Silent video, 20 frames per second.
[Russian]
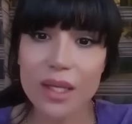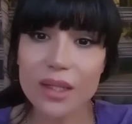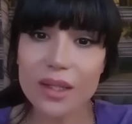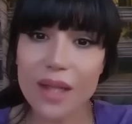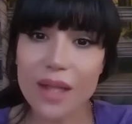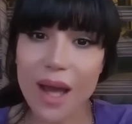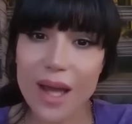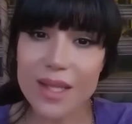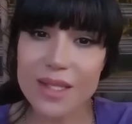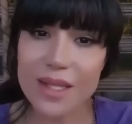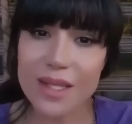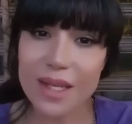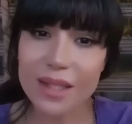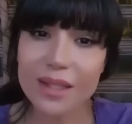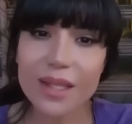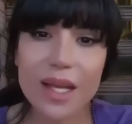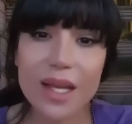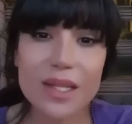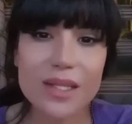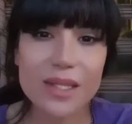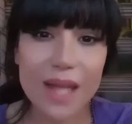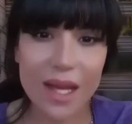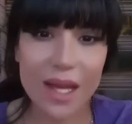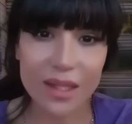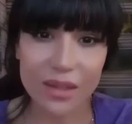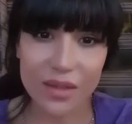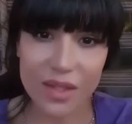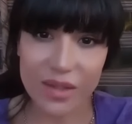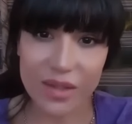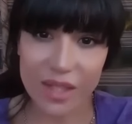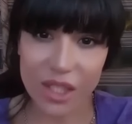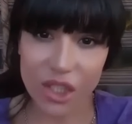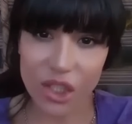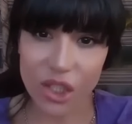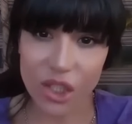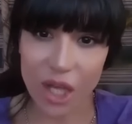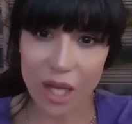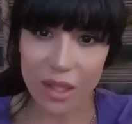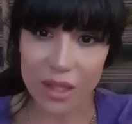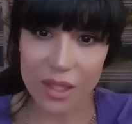Надя назад
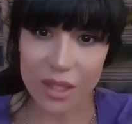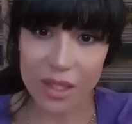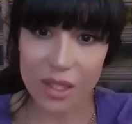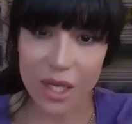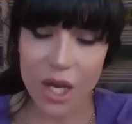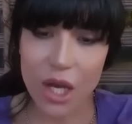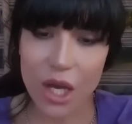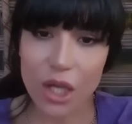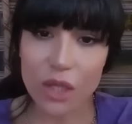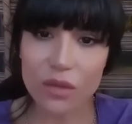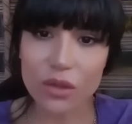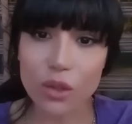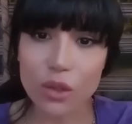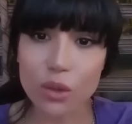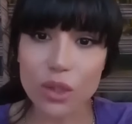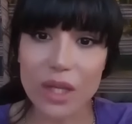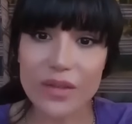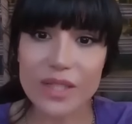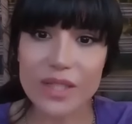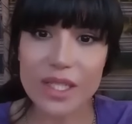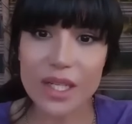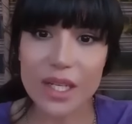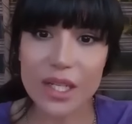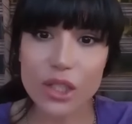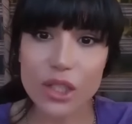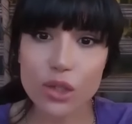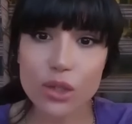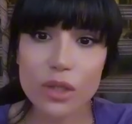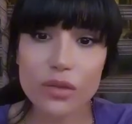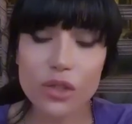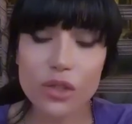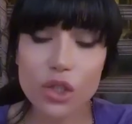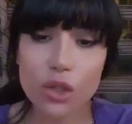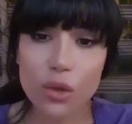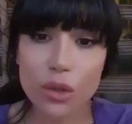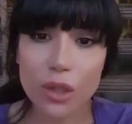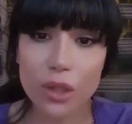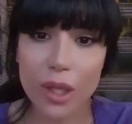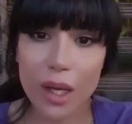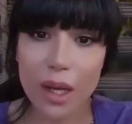возвращалась, и вдруг навстречу
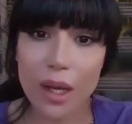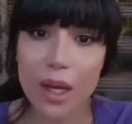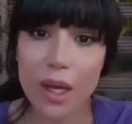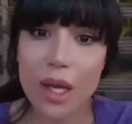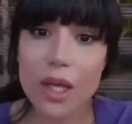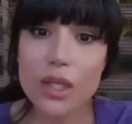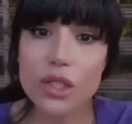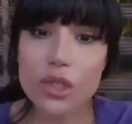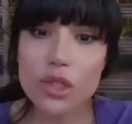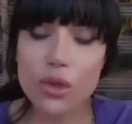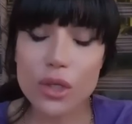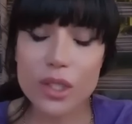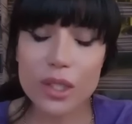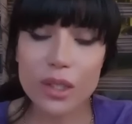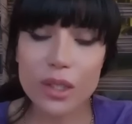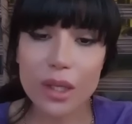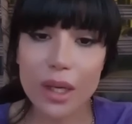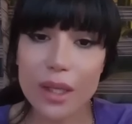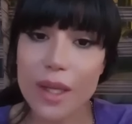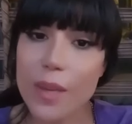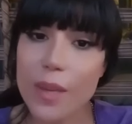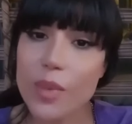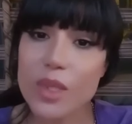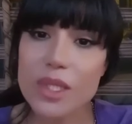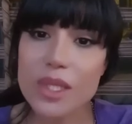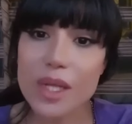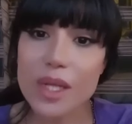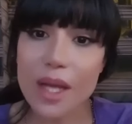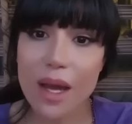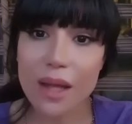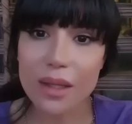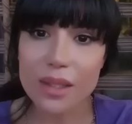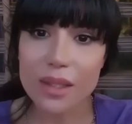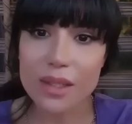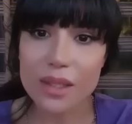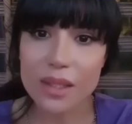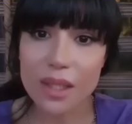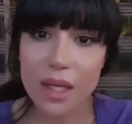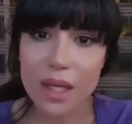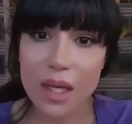девчонка. «Тетенька, я
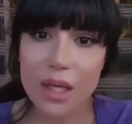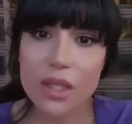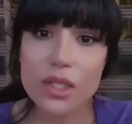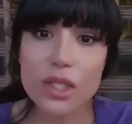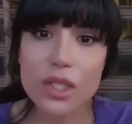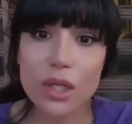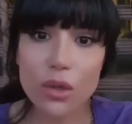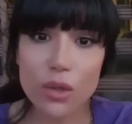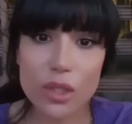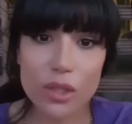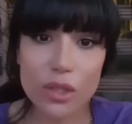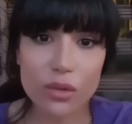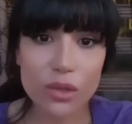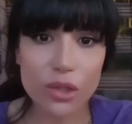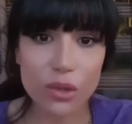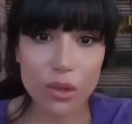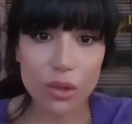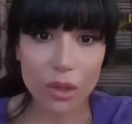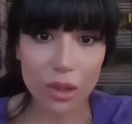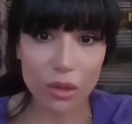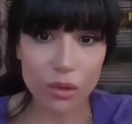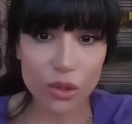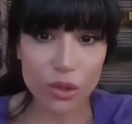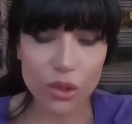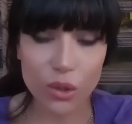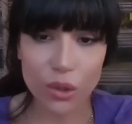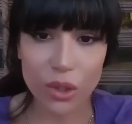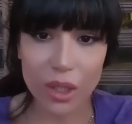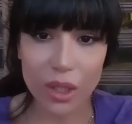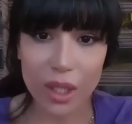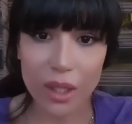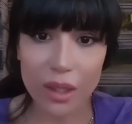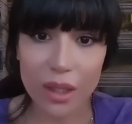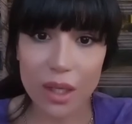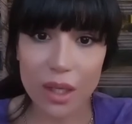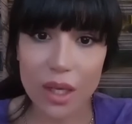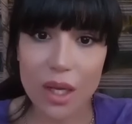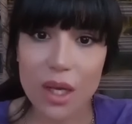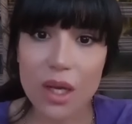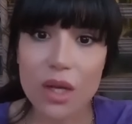потерялась!» Слезы утерла ручонкой.
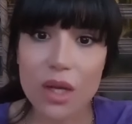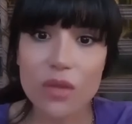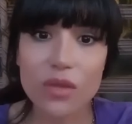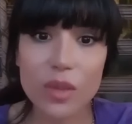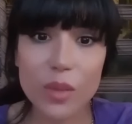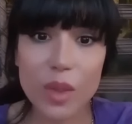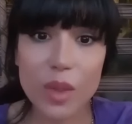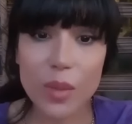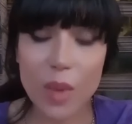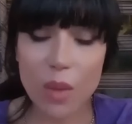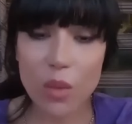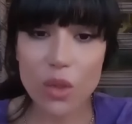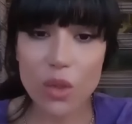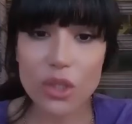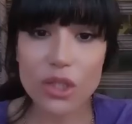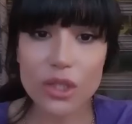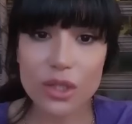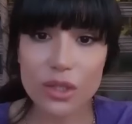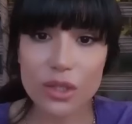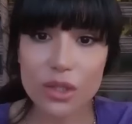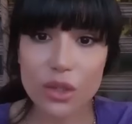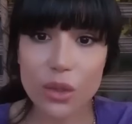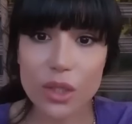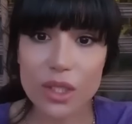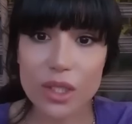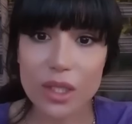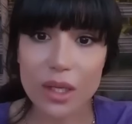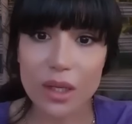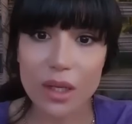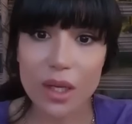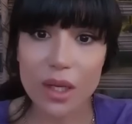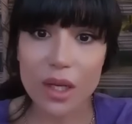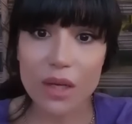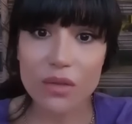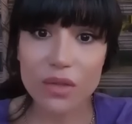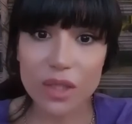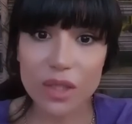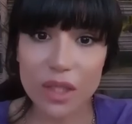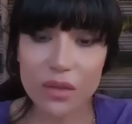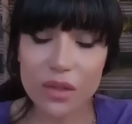«Вы мне поможете, тетя?
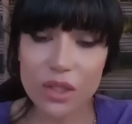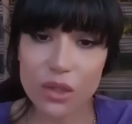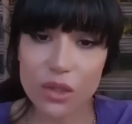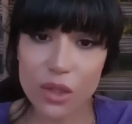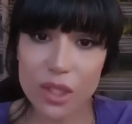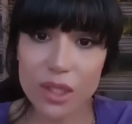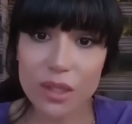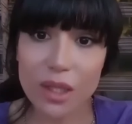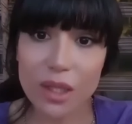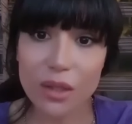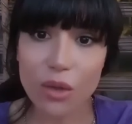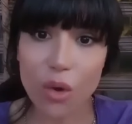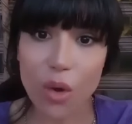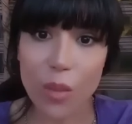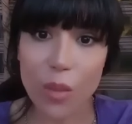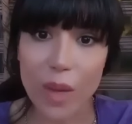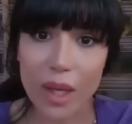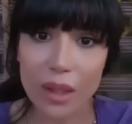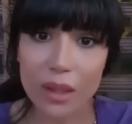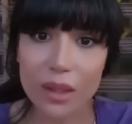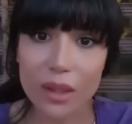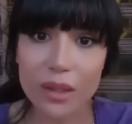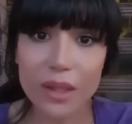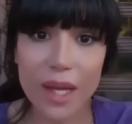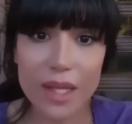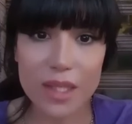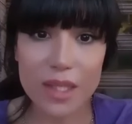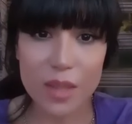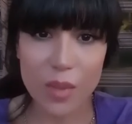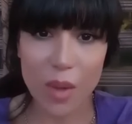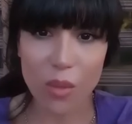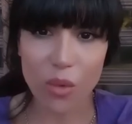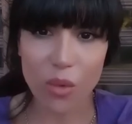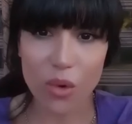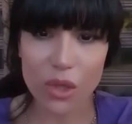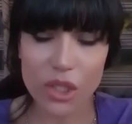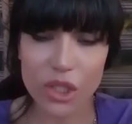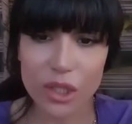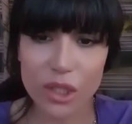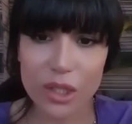Вы доведете до дома?» Надя
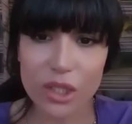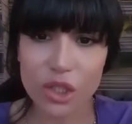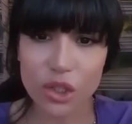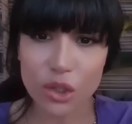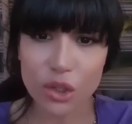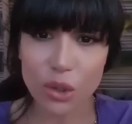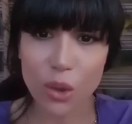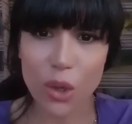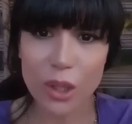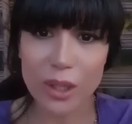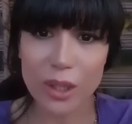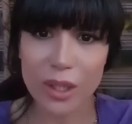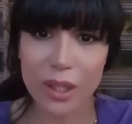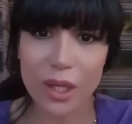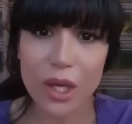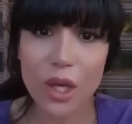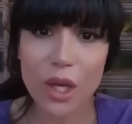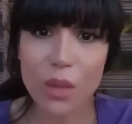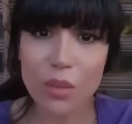поморщилась. «Что ты?